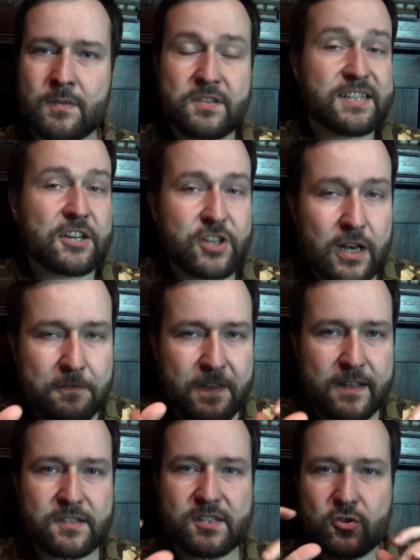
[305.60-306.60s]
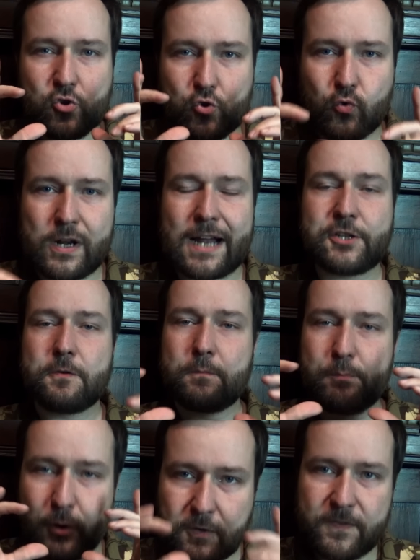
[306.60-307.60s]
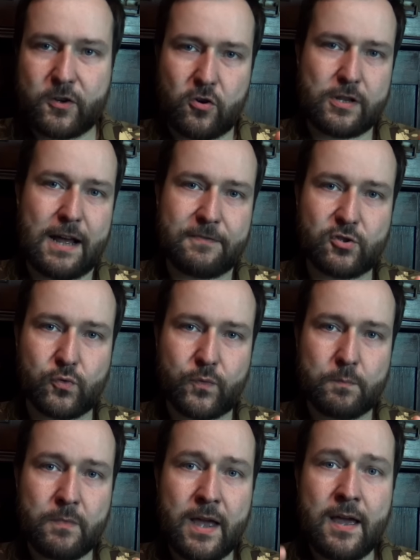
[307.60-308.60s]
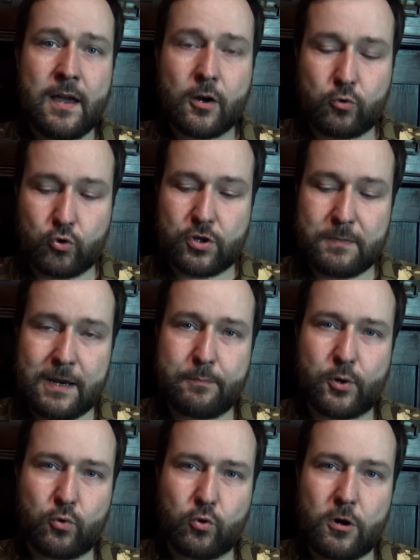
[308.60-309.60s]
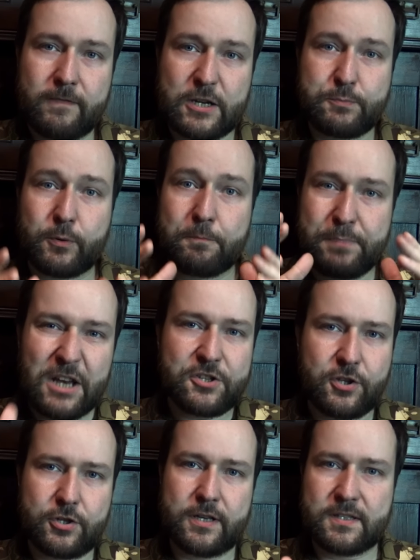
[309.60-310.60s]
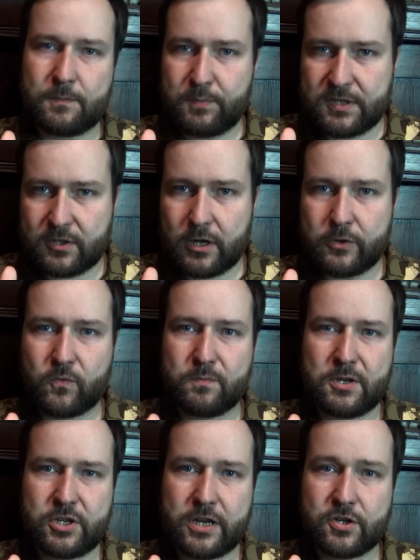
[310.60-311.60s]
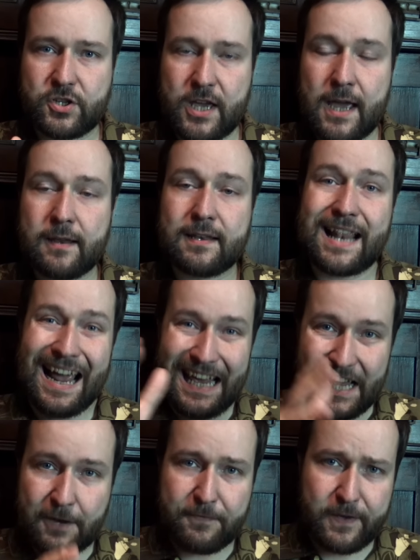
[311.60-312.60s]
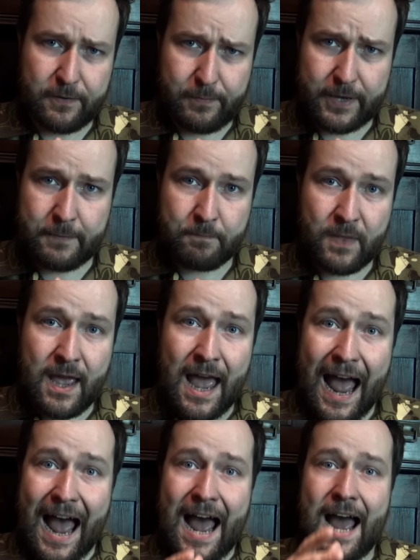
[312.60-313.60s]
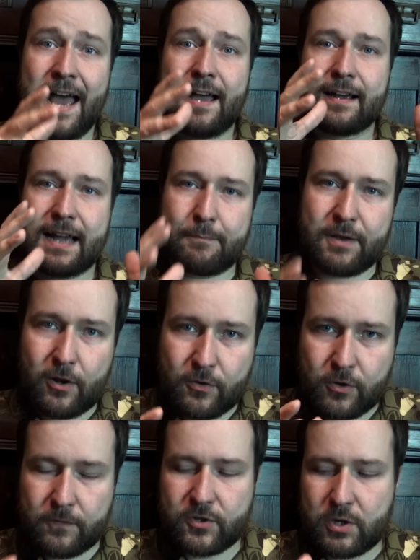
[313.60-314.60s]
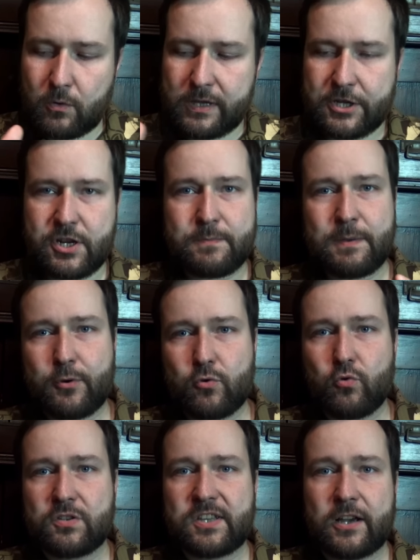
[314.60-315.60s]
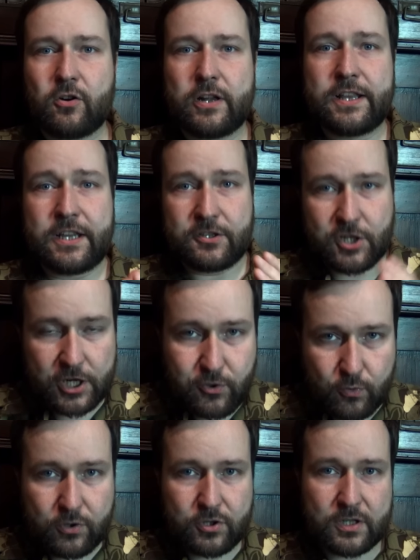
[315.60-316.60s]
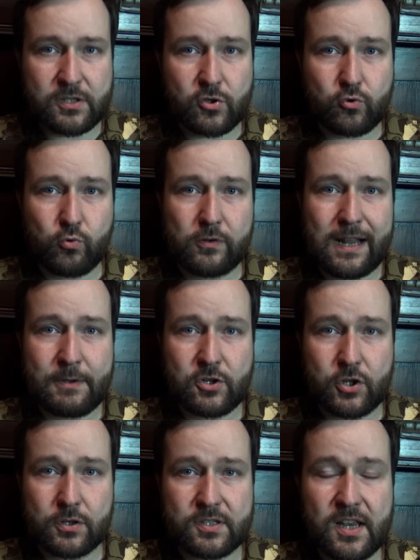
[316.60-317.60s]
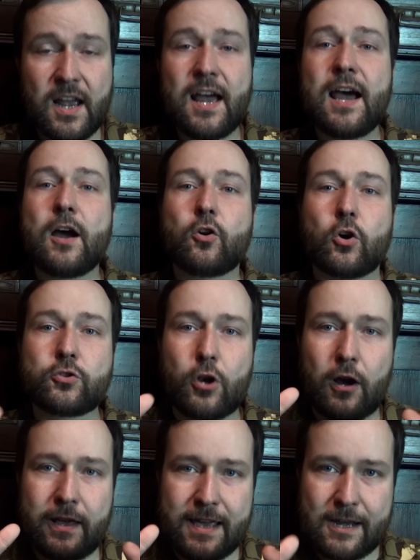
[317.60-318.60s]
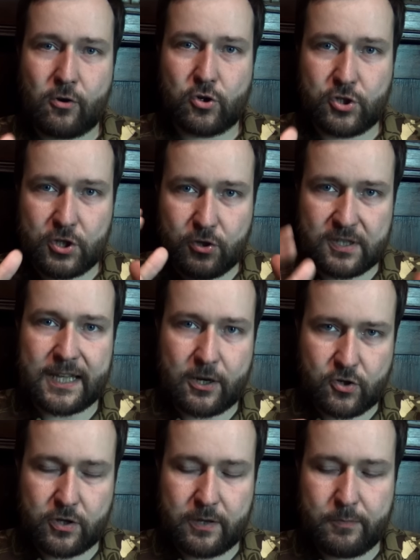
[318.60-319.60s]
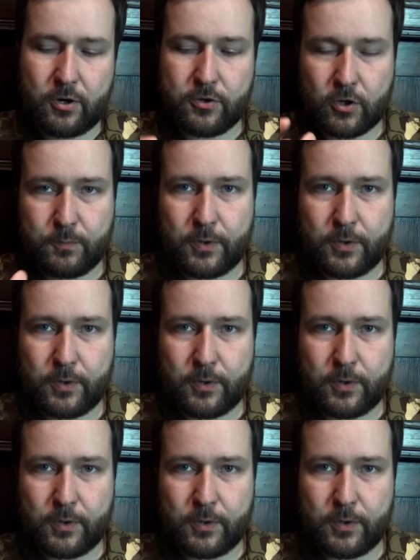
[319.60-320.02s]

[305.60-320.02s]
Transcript: Zaczęli więc szukać podwykonawców którzy mieli produkować po 5000 pistoletów miesięcznie dla ich firmy, a Gabilondo wzięło na siebie produkcję kolejnych 10 tysięcy sztuk na miesiąc, kontrolę jakości dostarczonej broni od